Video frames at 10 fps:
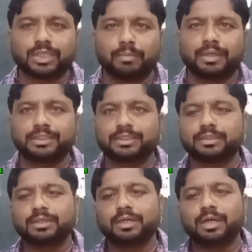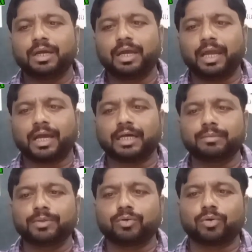सामाजिक
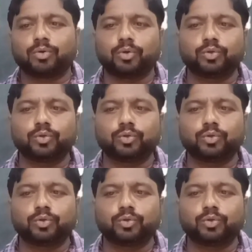अकादमिक और